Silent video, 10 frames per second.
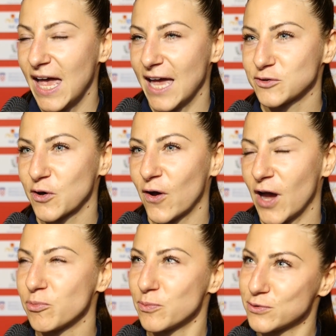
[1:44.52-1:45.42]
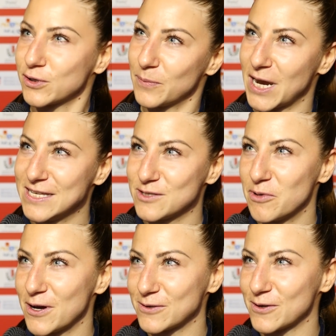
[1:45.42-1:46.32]
être un peu plus comme à
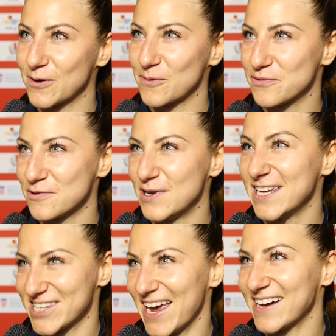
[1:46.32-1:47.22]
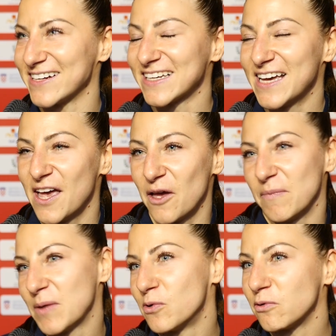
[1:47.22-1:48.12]
Lisbonne, plus légère.
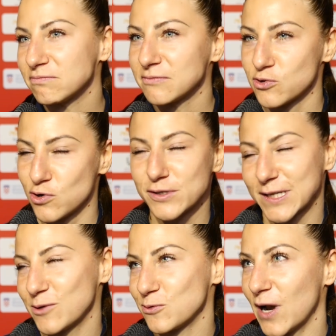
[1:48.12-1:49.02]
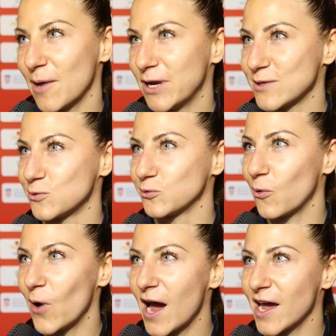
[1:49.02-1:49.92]
Mais bon, je le serai sur la place de
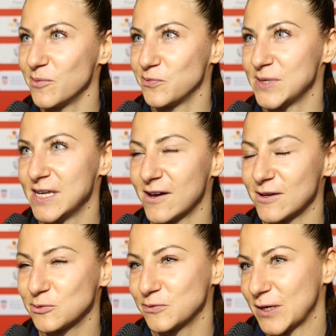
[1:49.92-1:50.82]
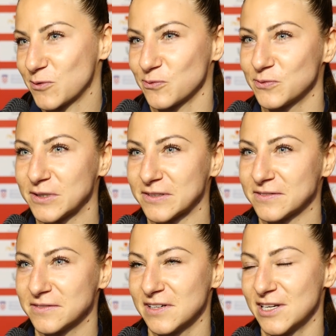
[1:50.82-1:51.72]
Troyes et puis de toute façon,
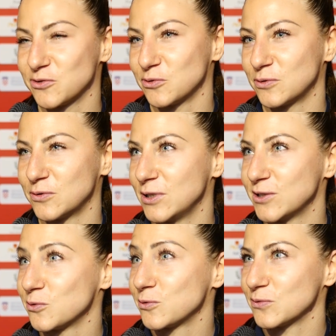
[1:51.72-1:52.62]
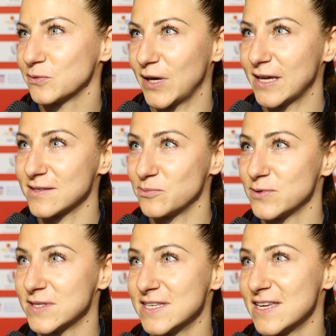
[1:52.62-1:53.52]
les, choses, les choses sont faites. Et
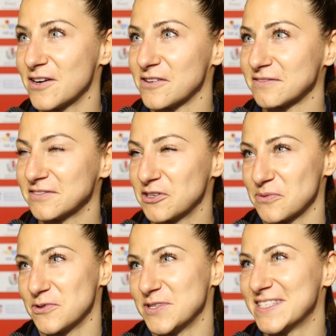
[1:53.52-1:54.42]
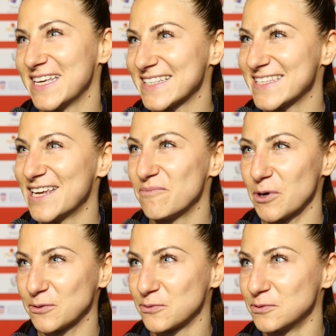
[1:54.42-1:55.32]
puis si, comme je disais, si les
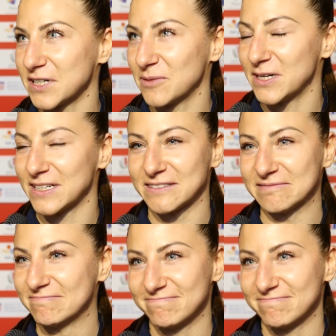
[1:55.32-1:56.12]
portes s'ouvrent, et eh ben...